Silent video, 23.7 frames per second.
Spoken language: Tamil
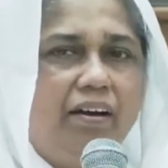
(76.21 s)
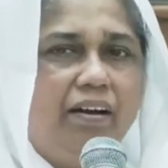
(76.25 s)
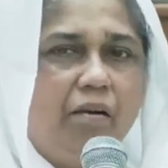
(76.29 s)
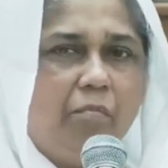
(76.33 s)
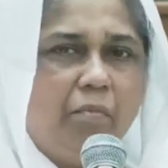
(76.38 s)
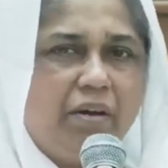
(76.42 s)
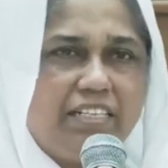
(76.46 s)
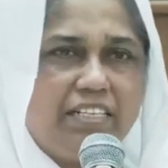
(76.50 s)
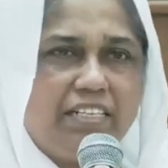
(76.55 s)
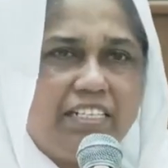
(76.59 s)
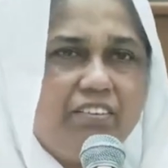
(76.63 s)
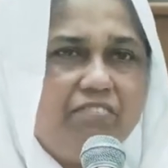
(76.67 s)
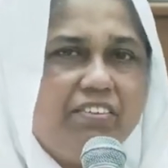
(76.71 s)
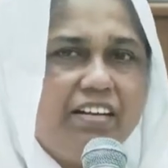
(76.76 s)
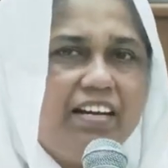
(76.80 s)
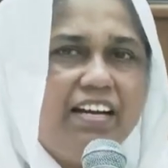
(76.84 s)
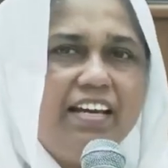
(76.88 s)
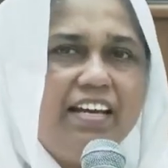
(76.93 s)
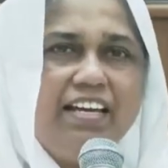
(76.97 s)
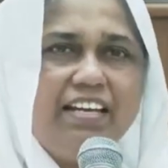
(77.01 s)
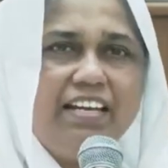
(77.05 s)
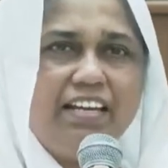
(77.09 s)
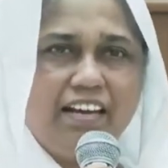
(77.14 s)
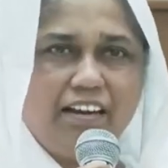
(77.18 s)

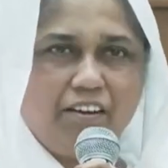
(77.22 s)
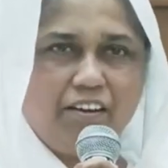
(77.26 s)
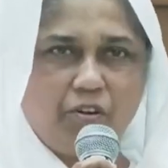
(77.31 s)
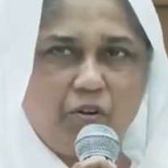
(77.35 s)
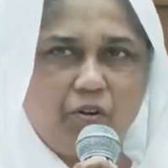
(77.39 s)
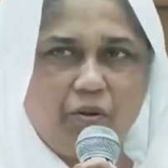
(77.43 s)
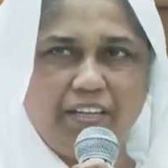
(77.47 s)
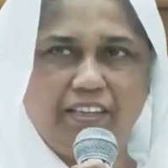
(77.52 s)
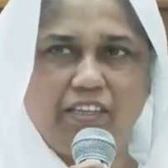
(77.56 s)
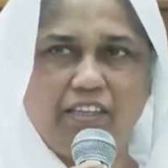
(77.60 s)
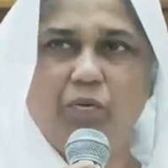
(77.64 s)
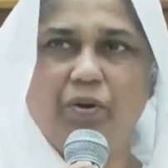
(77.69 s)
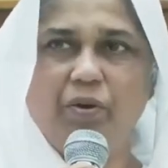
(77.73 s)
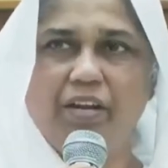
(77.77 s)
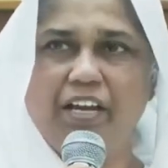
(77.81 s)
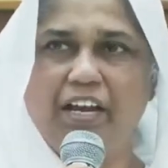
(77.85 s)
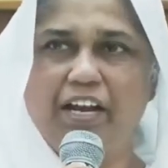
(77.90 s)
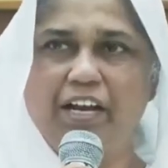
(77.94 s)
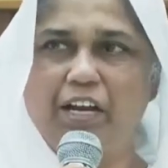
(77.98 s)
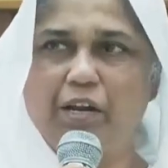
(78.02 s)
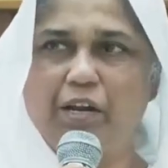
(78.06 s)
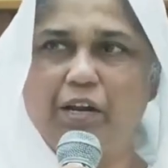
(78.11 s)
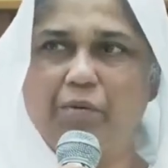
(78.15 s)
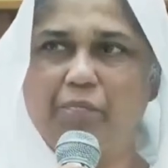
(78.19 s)
மற்றவர்களை குறித்த ஒரு
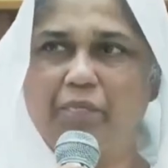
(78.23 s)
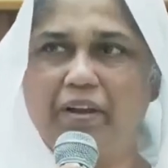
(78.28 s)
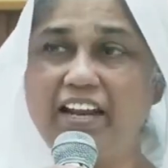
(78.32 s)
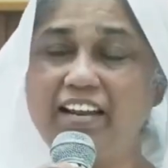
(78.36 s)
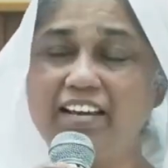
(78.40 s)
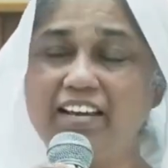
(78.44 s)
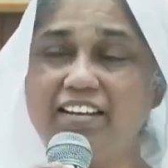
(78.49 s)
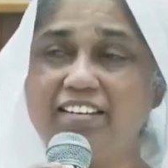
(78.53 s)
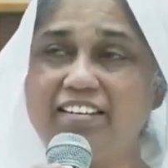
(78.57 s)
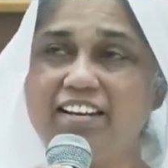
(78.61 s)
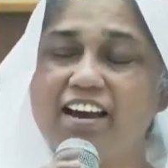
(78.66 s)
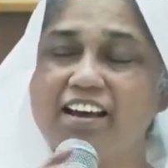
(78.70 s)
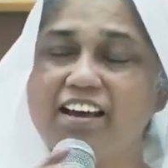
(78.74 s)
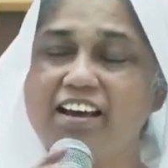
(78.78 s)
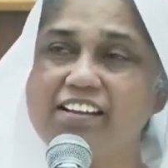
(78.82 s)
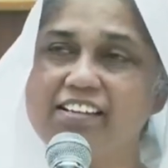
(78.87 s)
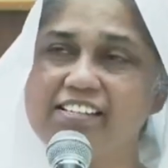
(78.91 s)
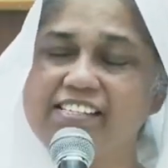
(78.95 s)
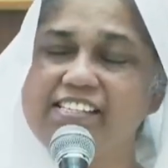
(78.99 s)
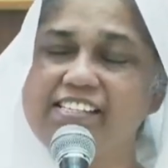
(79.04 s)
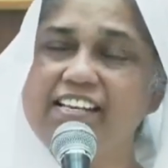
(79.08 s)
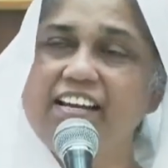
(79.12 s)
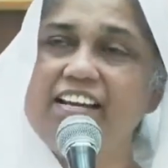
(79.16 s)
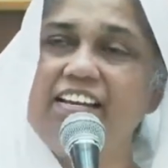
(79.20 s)
எண்ணம் ஏனென்றால்
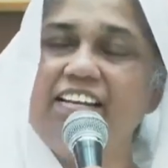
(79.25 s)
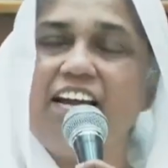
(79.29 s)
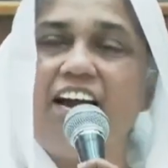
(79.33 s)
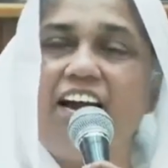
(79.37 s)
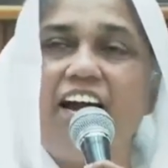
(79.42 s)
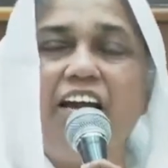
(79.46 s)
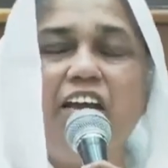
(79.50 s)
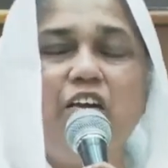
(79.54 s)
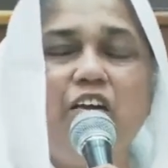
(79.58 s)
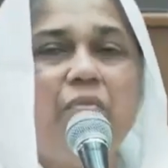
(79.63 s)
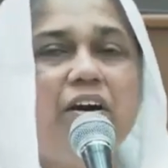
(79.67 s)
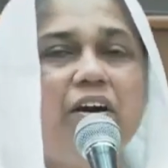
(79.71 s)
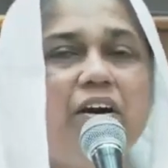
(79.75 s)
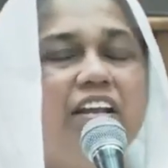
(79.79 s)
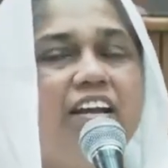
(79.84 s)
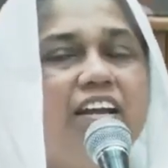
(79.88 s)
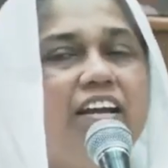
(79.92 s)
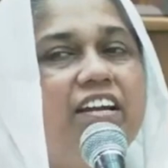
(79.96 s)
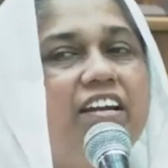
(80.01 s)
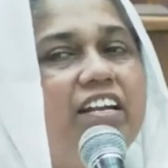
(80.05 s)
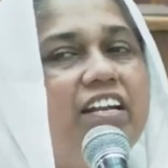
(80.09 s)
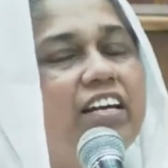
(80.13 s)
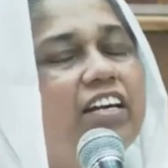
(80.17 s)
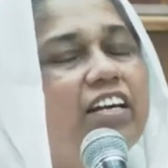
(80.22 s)
சில நியாயமான
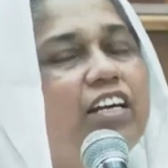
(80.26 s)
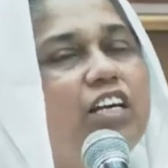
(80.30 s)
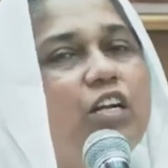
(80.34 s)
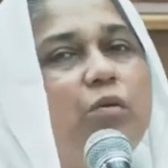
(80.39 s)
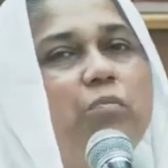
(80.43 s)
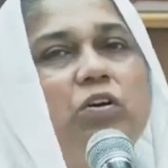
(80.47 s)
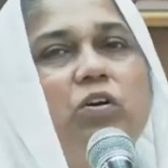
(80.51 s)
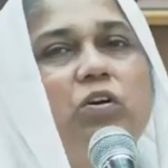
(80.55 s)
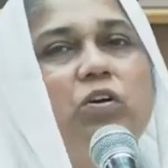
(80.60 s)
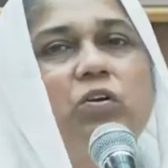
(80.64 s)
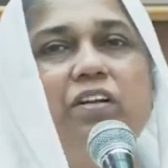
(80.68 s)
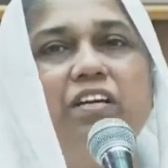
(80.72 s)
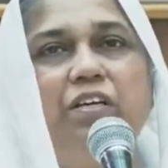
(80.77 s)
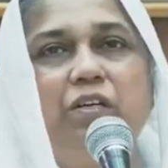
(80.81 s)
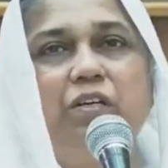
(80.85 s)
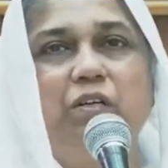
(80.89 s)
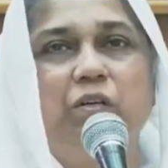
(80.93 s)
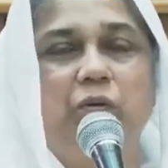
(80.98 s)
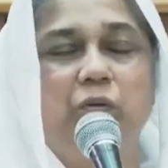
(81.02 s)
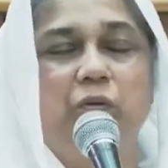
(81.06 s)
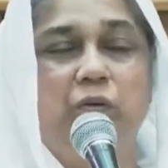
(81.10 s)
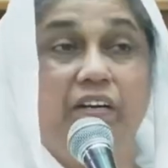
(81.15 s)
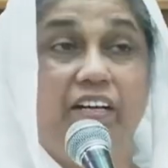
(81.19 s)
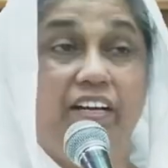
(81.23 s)
எண்ணங்கள் நமக்குள்ளே
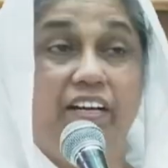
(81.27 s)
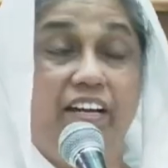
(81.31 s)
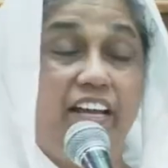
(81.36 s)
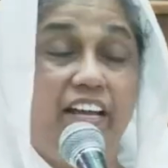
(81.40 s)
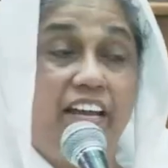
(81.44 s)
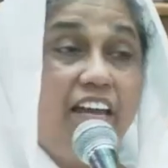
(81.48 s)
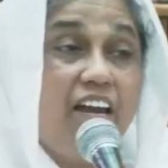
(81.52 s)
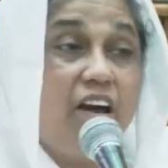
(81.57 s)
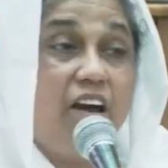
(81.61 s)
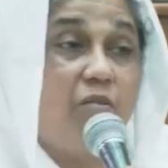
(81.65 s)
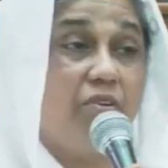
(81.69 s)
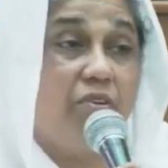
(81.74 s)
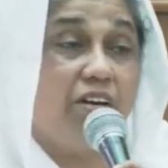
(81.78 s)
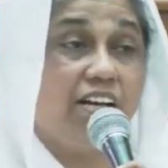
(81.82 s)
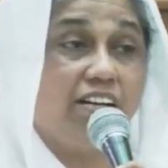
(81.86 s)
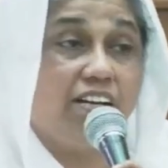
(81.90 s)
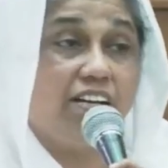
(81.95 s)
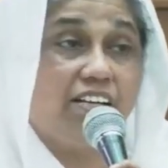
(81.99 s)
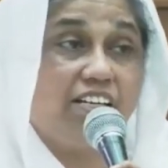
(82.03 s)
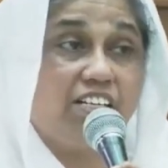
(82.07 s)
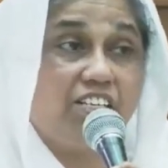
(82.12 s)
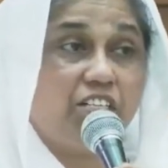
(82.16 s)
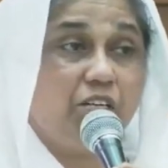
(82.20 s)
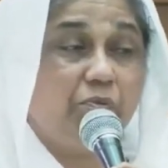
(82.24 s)
இருக்கும் அன்னைக்கு அவங்க
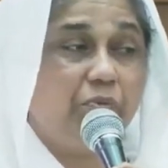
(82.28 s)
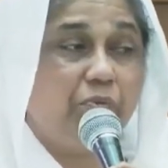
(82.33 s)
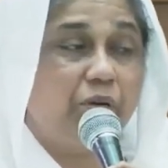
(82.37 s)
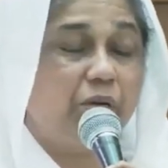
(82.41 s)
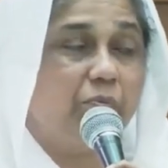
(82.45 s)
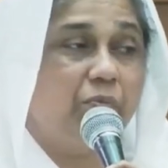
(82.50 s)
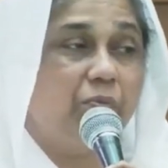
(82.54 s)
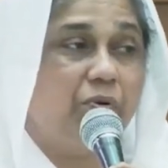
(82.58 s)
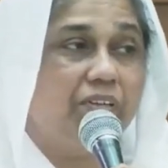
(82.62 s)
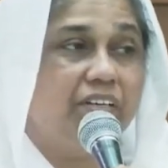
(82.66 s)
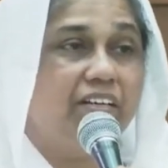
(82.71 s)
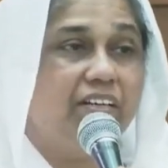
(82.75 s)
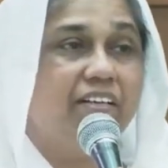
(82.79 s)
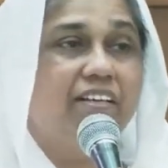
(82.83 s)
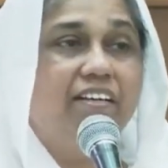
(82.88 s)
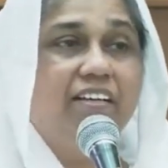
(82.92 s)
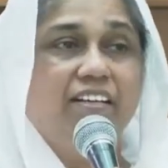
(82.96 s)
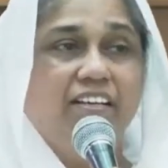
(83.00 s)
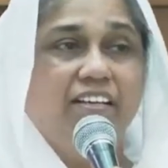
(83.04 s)
கஷ்டப்படும் போது